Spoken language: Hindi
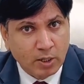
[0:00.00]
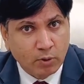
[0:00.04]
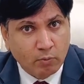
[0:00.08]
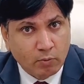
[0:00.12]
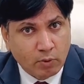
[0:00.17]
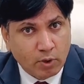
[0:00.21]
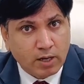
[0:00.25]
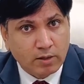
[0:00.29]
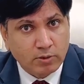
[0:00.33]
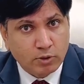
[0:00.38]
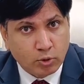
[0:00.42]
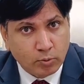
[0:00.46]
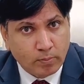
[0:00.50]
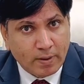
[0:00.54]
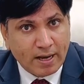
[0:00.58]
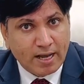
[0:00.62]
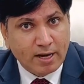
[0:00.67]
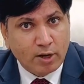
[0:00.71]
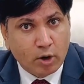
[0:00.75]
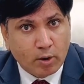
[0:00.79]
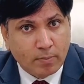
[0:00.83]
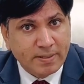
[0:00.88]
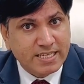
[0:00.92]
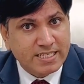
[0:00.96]
वो सुबह
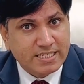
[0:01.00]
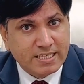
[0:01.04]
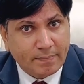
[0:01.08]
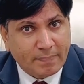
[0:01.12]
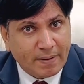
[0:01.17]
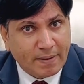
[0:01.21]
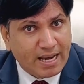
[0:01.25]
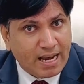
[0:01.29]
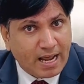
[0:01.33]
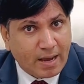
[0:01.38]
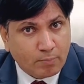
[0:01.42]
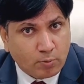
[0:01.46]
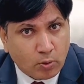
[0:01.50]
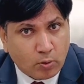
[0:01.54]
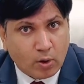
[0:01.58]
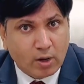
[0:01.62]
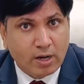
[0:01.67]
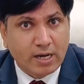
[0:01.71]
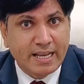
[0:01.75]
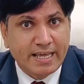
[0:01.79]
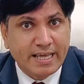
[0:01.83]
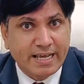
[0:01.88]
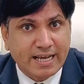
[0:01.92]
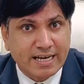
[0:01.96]
नौ बजे से पहले आपको
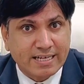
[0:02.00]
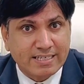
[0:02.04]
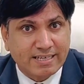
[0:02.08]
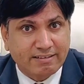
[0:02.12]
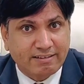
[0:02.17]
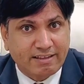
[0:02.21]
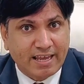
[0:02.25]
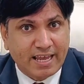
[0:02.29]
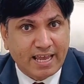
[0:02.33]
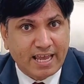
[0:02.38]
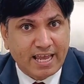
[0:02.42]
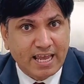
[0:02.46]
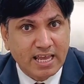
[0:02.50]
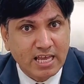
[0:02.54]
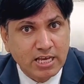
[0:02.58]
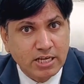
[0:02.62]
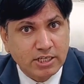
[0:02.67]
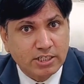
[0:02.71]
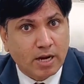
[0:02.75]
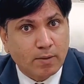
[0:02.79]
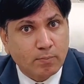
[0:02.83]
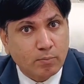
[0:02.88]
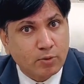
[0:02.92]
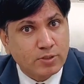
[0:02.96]
कॉल नहीं कर सकते हैं
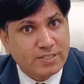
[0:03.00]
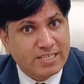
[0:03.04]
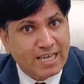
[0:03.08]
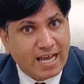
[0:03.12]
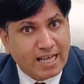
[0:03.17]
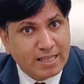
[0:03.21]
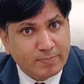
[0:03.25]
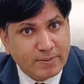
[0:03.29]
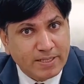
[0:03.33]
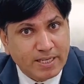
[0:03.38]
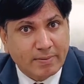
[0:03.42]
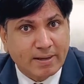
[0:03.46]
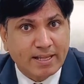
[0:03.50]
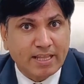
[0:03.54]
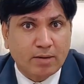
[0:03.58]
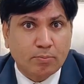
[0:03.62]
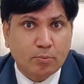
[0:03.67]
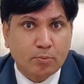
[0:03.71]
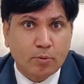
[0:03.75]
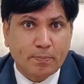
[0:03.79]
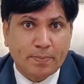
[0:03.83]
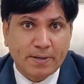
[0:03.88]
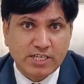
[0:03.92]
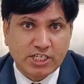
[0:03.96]
शाम को सात बजे बाद
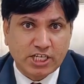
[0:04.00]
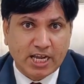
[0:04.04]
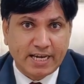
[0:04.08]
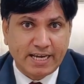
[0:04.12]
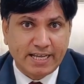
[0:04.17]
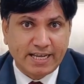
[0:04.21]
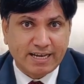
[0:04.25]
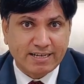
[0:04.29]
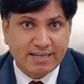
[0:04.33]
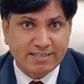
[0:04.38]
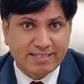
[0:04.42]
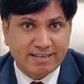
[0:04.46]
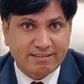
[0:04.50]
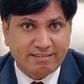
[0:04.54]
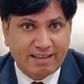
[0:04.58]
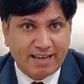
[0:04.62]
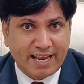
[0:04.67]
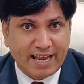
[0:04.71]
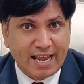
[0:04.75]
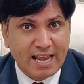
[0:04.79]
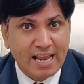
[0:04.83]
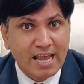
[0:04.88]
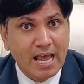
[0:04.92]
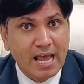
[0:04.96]
आपको परेशान नहीं कर सकते
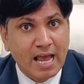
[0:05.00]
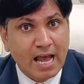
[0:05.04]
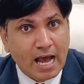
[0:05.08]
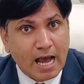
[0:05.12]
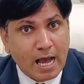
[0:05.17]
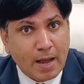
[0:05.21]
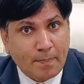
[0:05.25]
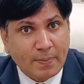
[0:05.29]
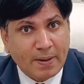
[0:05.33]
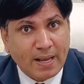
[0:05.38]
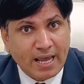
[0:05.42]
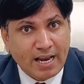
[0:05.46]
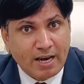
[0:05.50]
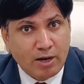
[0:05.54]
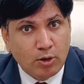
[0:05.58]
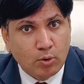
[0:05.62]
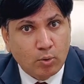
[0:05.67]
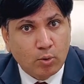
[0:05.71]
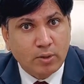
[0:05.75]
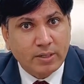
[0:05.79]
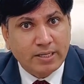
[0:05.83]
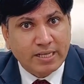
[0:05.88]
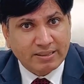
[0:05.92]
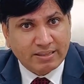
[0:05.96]
हैं आपके
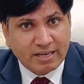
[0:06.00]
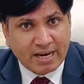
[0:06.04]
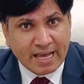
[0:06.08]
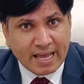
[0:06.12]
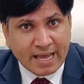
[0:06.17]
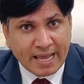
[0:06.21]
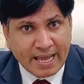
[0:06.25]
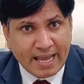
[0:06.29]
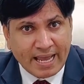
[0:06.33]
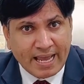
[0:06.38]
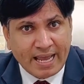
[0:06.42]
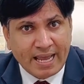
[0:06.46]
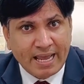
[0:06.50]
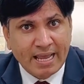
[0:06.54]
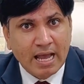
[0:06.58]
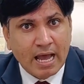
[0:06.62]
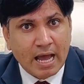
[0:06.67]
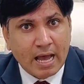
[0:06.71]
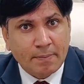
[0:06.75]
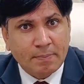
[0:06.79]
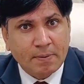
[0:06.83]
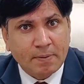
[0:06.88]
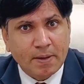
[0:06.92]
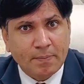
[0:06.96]
लोन कितना है
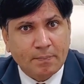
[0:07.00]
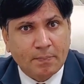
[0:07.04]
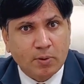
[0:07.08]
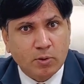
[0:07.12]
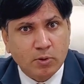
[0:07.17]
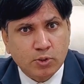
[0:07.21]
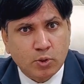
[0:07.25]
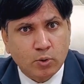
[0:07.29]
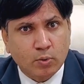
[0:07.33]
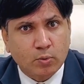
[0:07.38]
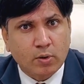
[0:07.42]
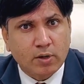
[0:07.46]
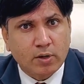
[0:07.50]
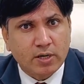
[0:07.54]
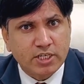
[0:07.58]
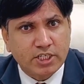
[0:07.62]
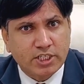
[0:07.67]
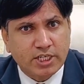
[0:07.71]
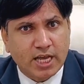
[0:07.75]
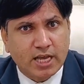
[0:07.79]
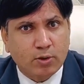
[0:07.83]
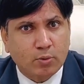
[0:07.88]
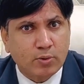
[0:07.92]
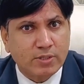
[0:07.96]
आपके पड़ोसियों को
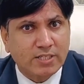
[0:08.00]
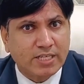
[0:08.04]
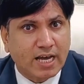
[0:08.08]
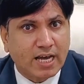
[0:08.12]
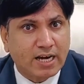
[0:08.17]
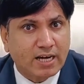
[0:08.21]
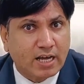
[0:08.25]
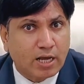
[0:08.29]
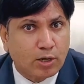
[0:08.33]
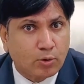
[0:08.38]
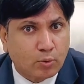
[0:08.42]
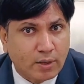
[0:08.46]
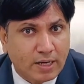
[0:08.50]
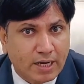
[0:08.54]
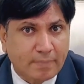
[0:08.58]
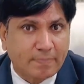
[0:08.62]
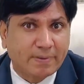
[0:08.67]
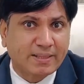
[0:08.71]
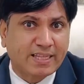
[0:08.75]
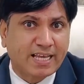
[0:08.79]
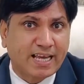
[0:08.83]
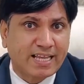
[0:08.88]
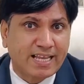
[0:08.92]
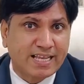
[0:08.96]
रिश्तेदारों को जानकारों को नहीं
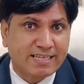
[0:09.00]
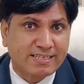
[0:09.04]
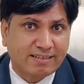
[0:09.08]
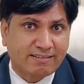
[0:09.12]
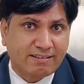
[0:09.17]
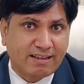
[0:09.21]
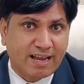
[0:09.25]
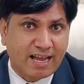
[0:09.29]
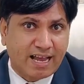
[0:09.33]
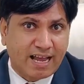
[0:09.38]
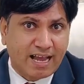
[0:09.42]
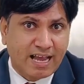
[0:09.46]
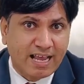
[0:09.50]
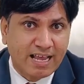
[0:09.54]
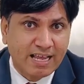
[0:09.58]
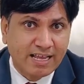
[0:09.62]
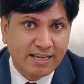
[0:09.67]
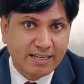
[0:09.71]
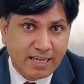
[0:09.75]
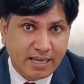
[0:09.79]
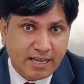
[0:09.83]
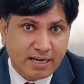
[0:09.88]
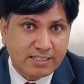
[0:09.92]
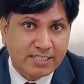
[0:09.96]
बताया जा सकता
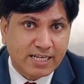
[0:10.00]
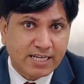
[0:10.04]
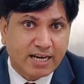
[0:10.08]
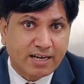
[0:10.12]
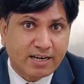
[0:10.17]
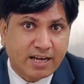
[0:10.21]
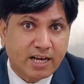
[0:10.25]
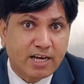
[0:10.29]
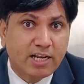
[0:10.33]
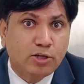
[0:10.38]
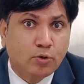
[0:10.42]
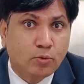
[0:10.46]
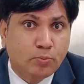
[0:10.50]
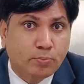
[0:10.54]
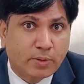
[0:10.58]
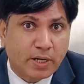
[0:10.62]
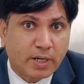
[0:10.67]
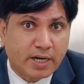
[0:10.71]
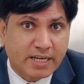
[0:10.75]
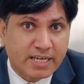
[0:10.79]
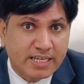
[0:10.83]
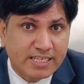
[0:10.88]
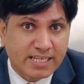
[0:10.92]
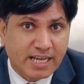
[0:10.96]
ये जानकारी गुप्त
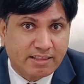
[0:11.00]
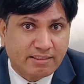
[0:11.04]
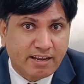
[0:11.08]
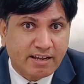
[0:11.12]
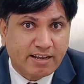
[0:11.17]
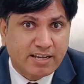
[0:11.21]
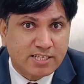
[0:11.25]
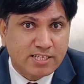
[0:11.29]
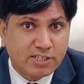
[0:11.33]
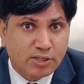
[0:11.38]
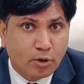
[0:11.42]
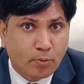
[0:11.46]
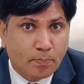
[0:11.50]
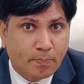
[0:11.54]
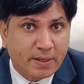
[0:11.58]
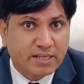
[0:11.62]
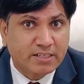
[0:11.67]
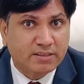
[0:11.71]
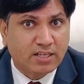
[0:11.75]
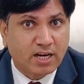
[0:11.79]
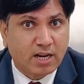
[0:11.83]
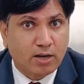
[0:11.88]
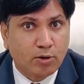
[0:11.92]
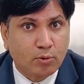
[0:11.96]
रखी जाती है किसके ऊपर
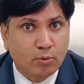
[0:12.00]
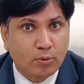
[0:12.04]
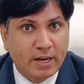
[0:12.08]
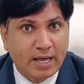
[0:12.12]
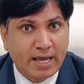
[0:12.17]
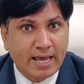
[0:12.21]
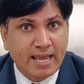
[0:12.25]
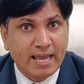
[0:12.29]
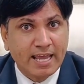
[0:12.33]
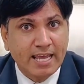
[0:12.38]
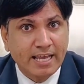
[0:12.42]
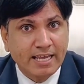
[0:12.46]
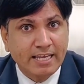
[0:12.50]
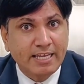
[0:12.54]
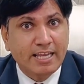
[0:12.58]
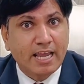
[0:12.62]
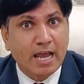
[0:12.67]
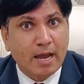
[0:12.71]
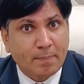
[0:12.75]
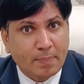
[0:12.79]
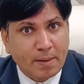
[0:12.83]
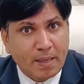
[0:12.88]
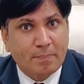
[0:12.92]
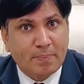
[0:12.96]
कितना लोन है ये
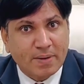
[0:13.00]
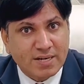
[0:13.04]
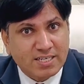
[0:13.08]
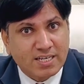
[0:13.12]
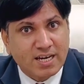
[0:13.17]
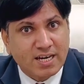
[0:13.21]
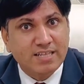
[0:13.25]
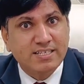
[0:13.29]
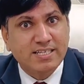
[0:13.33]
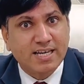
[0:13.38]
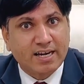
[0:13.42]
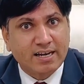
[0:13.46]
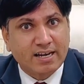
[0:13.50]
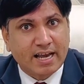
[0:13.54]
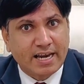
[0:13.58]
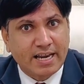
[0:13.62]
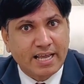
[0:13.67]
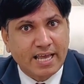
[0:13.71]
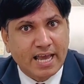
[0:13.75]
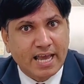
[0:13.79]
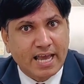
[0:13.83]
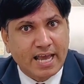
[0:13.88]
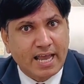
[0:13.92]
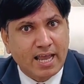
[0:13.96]
आपकी पर्सनल
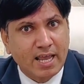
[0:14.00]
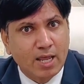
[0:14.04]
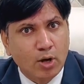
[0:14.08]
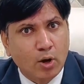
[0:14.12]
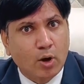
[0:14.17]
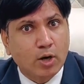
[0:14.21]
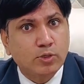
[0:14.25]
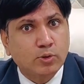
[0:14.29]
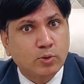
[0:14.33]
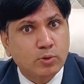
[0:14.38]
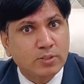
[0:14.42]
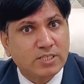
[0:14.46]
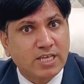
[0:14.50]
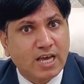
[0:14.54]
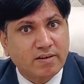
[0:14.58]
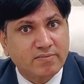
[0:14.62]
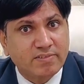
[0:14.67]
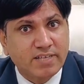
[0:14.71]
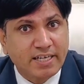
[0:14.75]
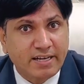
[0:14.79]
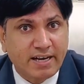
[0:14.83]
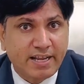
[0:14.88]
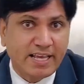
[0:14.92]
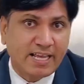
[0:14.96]
जानकारी है और इसको
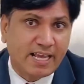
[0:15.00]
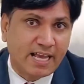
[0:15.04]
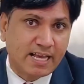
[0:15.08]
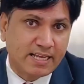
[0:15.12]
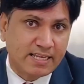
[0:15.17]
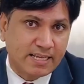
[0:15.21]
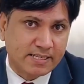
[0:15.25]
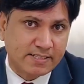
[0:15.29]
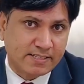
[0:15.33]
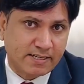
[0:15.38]
सार्वजनिक नहीं किया जा